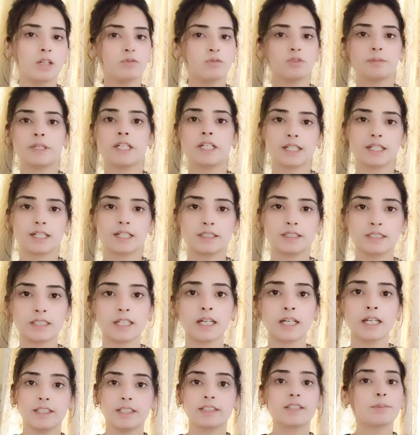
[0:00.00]
वो मैंने डाल दिया
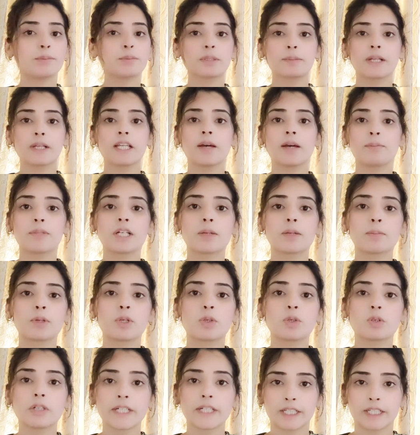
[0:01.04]
सबसे पहले आपने कपड़ों को